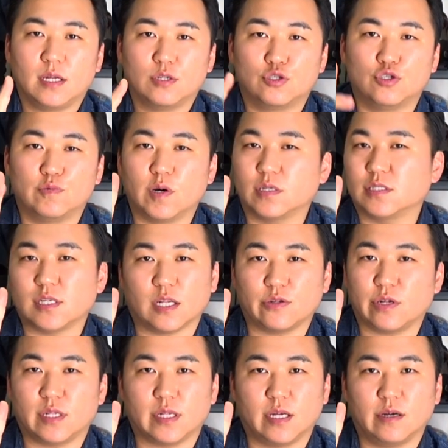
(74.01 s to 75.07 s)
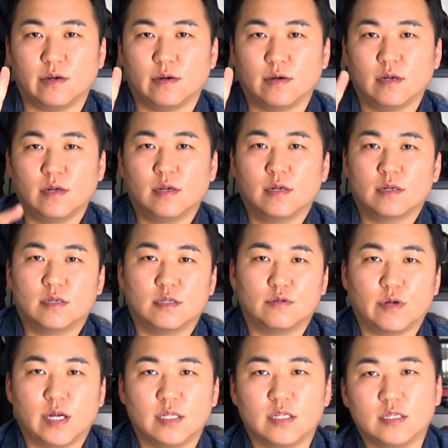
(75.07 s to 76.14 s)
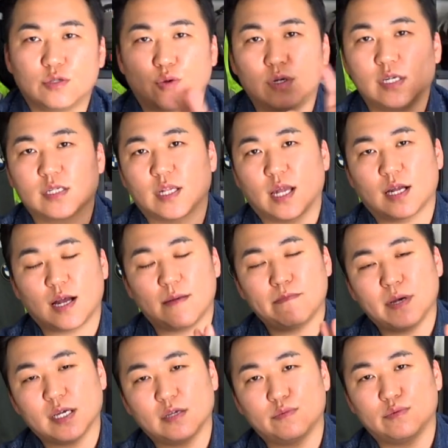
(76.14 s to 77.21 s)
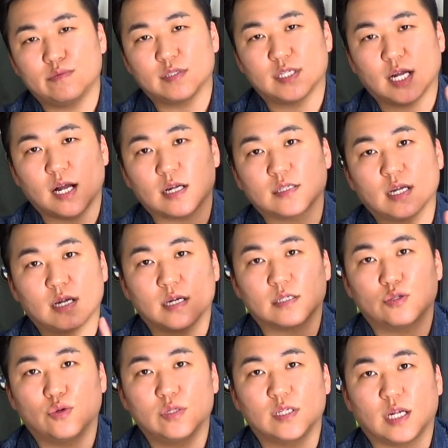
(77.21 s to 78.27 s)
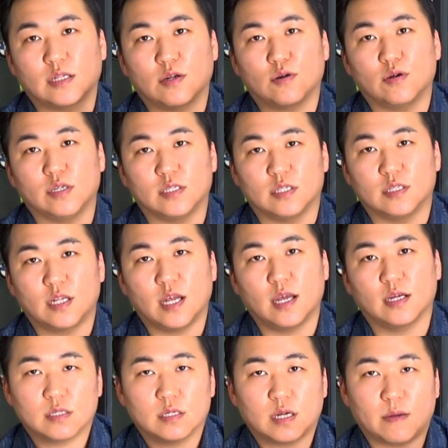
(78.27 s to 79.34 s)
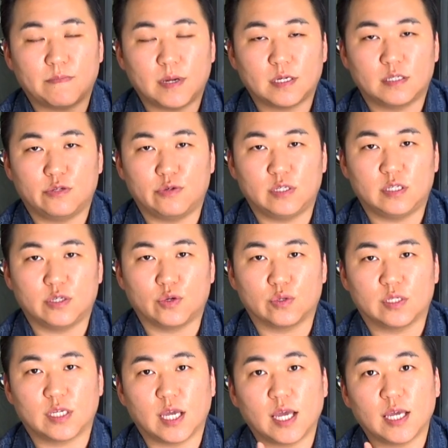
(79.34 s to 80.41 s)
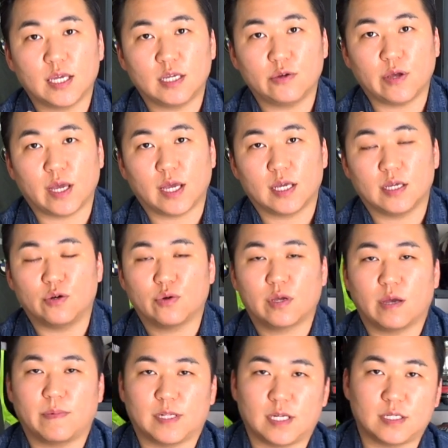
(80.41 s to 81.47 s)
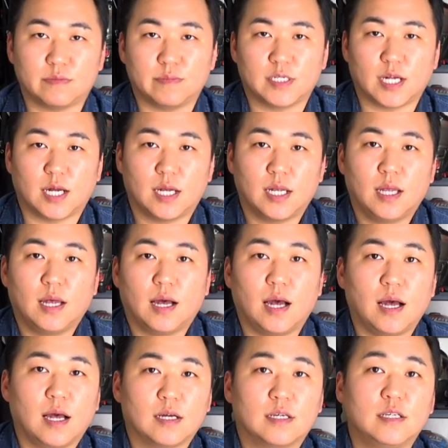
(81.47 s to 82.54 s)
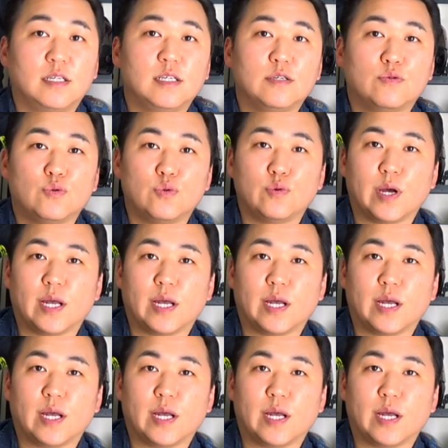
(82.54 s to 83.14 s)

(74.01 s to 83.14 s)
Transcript: 두 번은 안됐대요 그리고 핸들 돌릴 때 깜빡이 부분 따각따각 소리 났던 거 있는데 깜빡이 스위치 교체 1회 이렇게 받았습니다 아 그리고